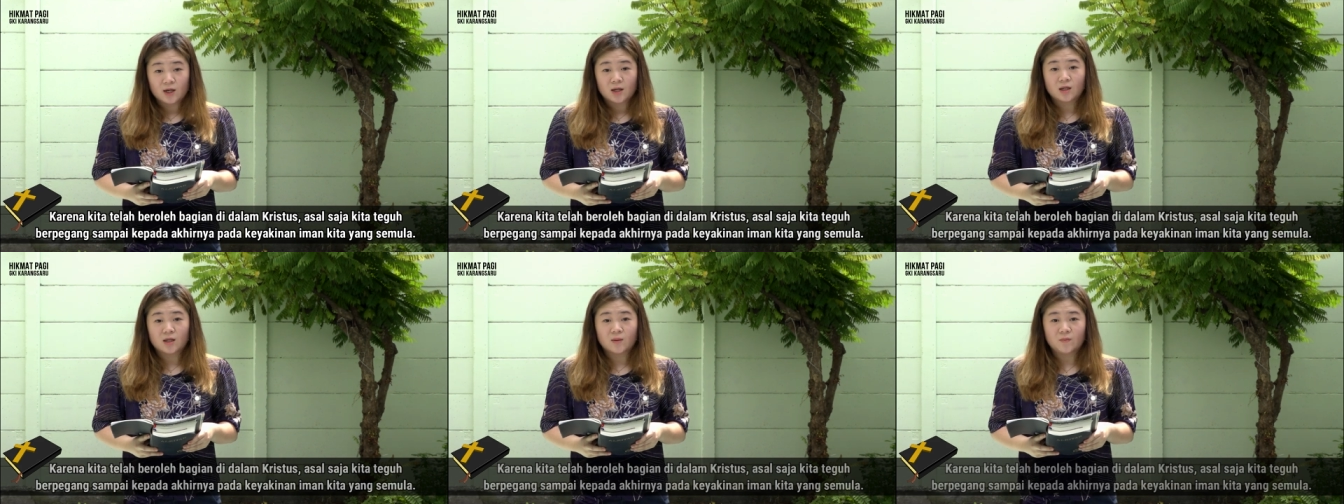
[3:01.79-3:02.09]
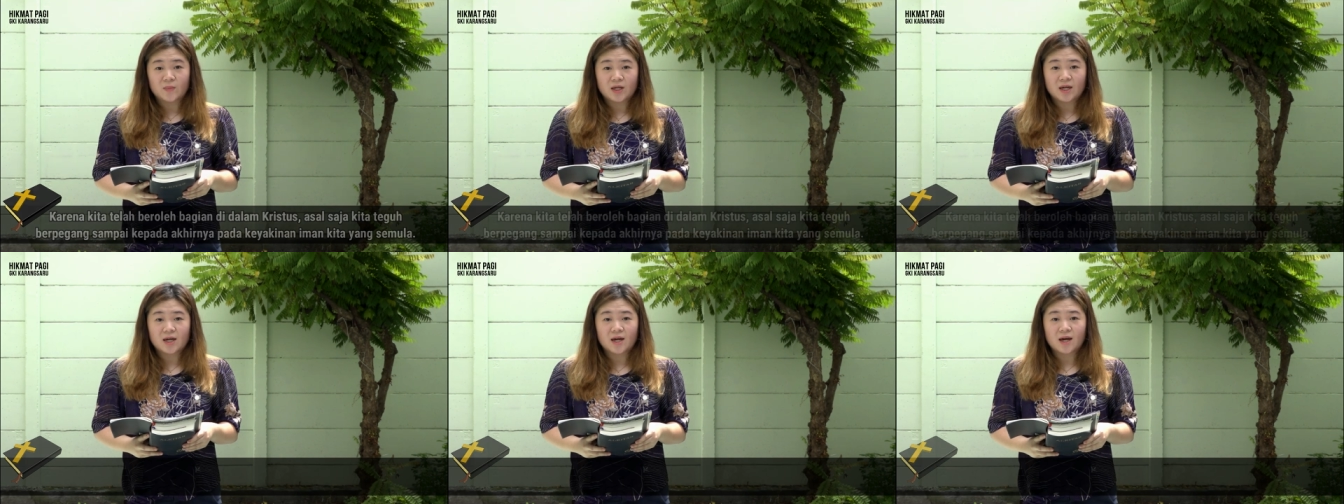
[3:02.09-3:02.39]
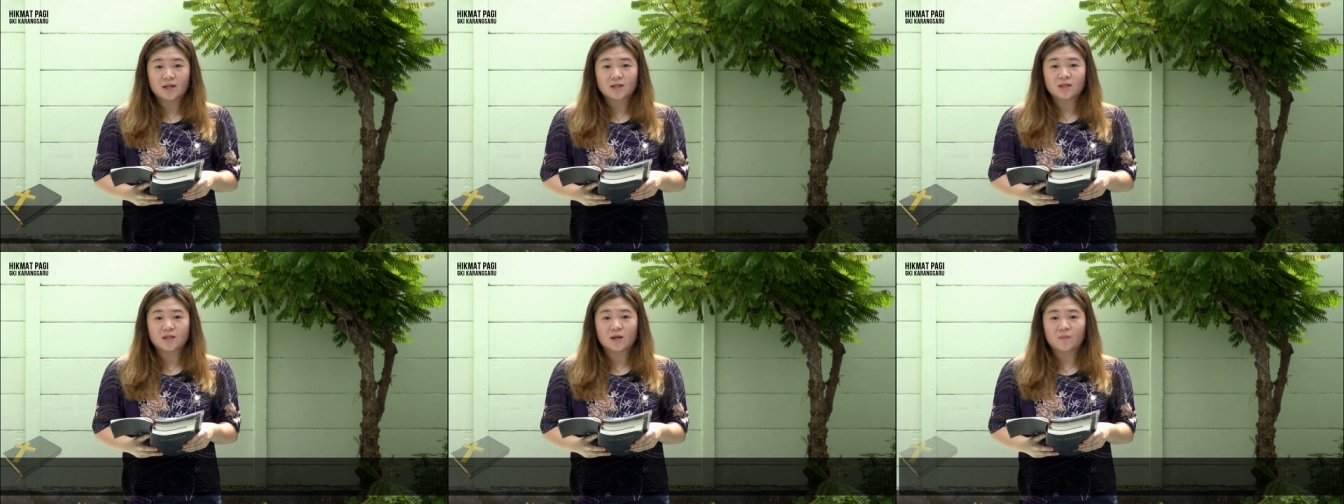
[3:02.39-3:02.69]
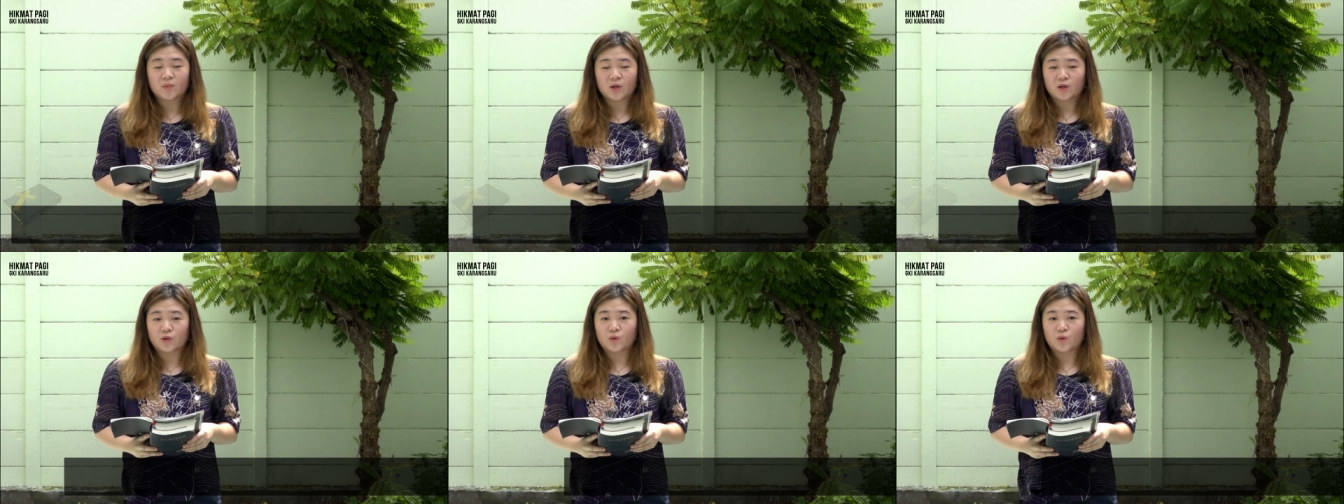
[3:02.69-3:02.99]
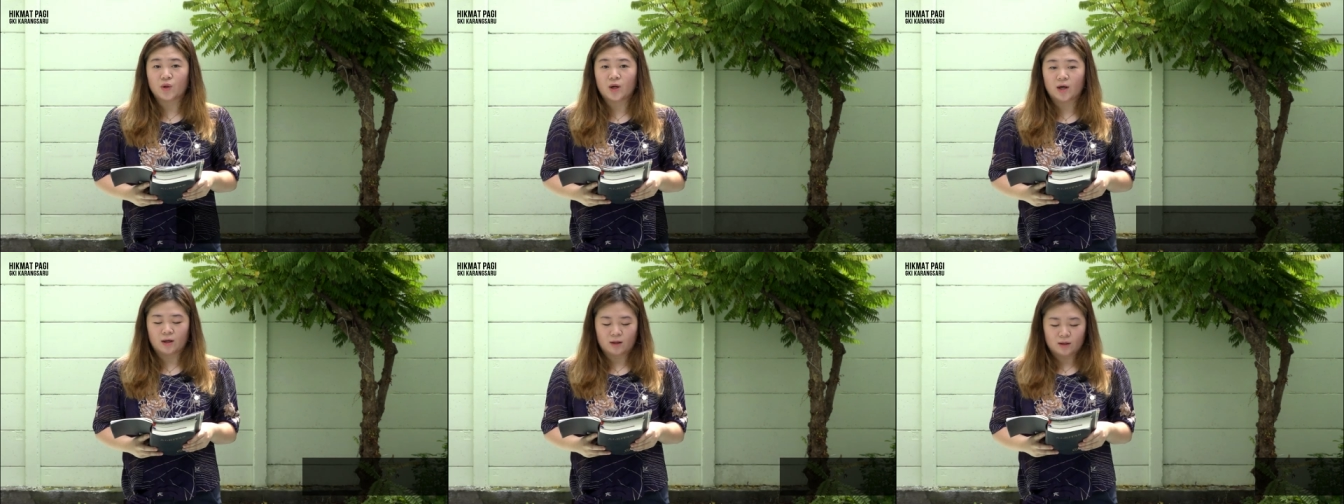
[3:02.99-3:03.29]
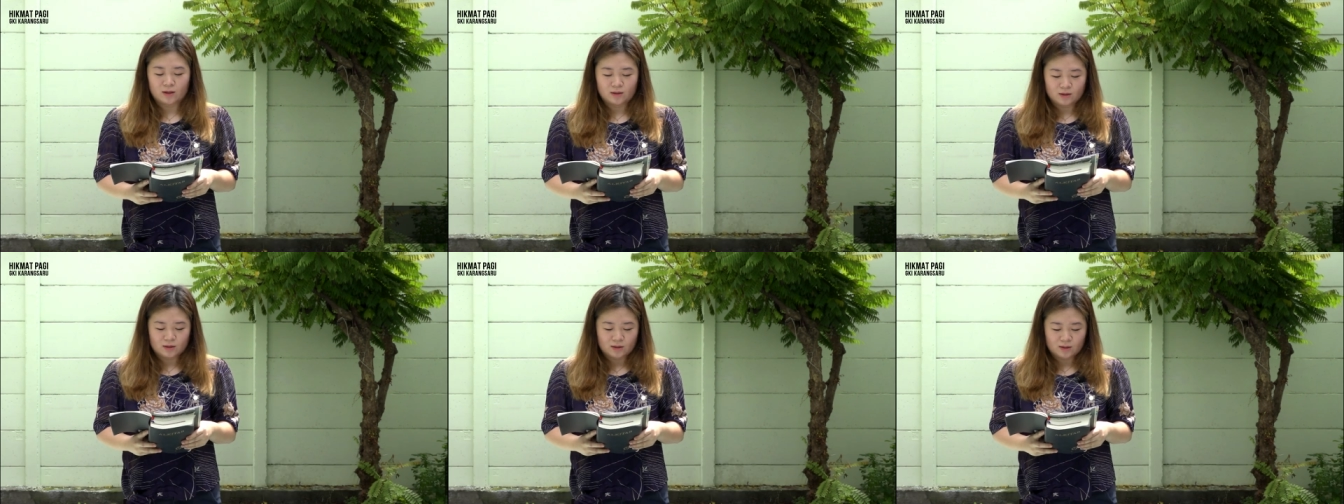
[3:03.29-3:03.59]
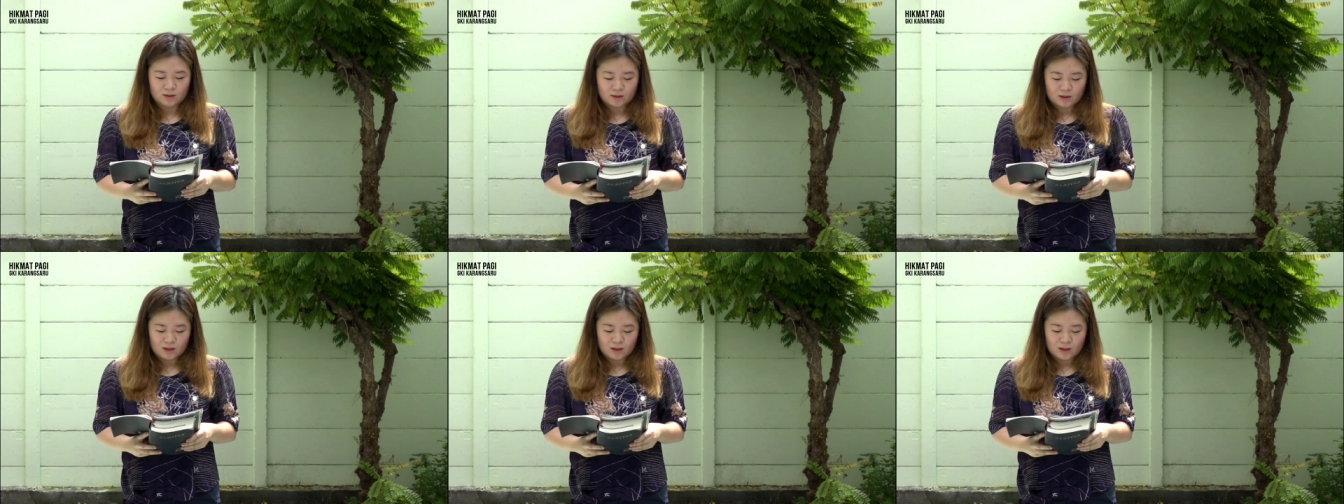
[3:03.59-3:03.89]
Demikian sabda Tuhan.
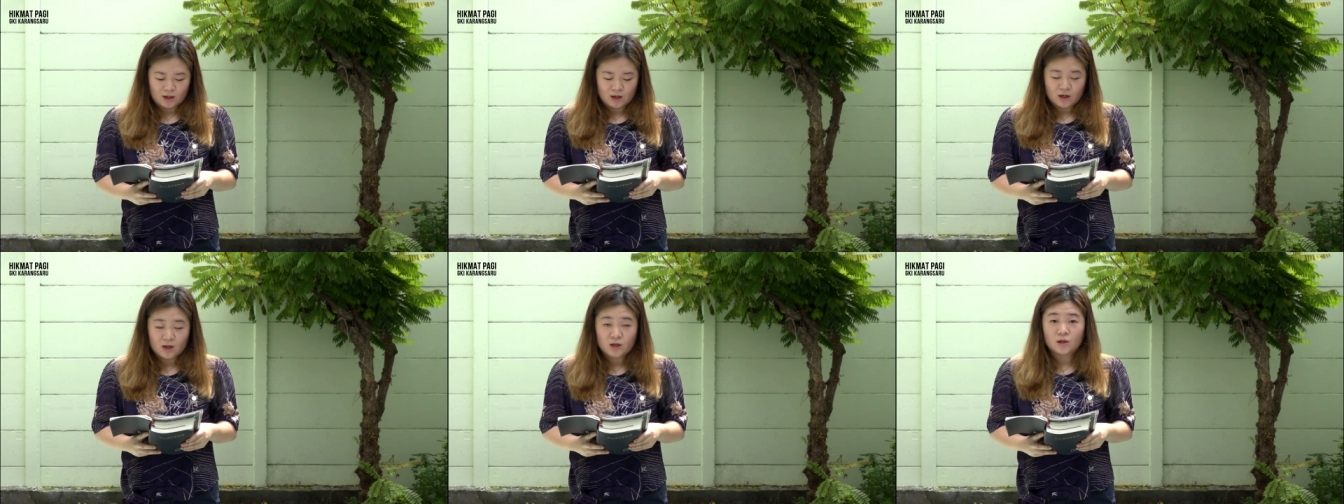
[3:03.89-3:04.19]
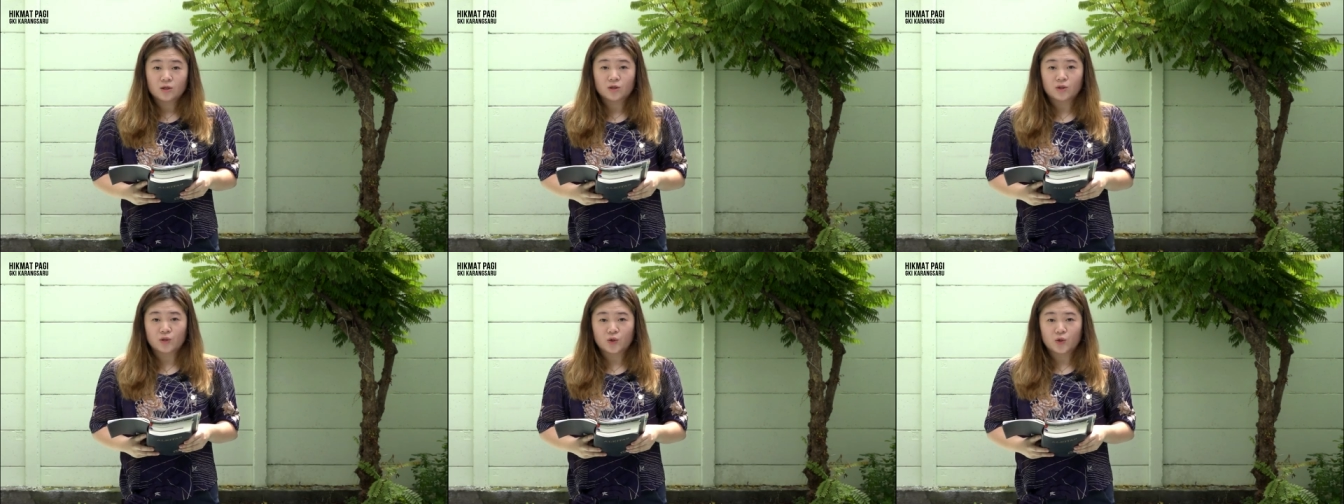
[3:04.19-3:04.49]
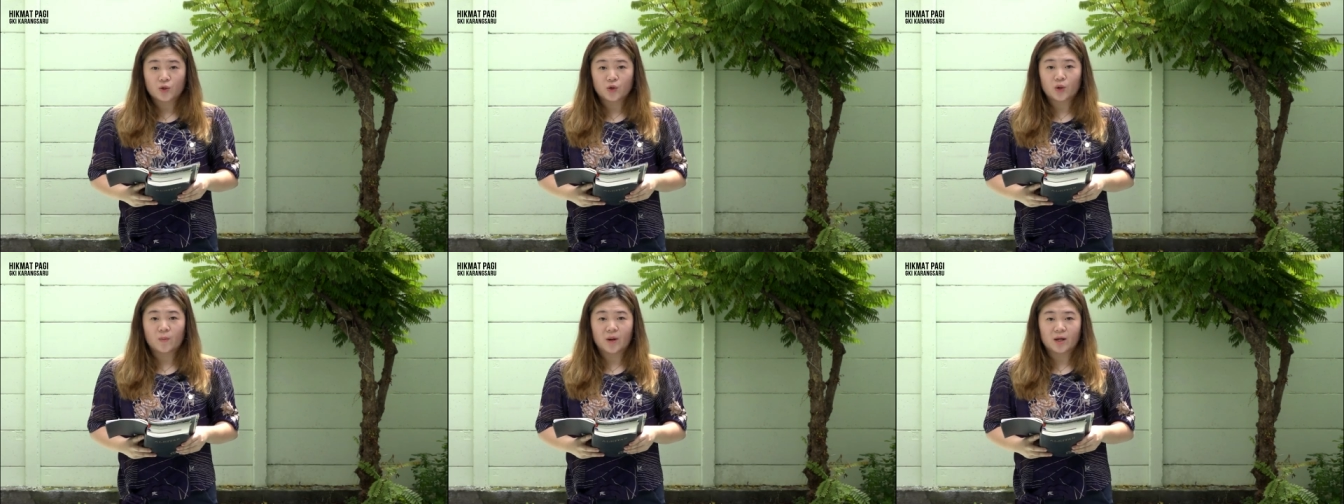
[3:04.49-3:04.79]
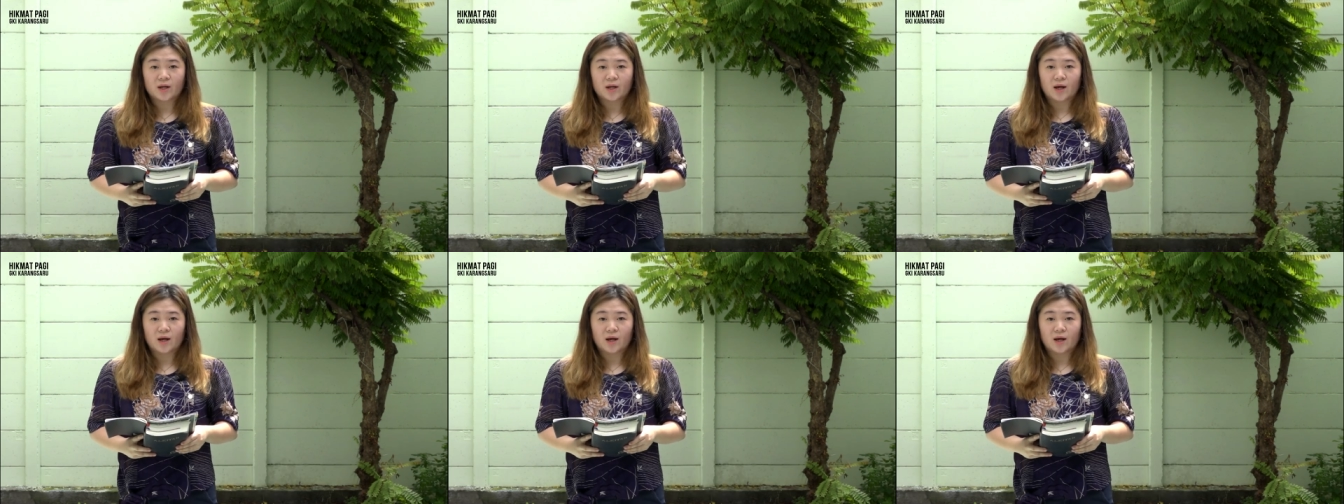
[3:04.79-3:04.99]
Syukur kepada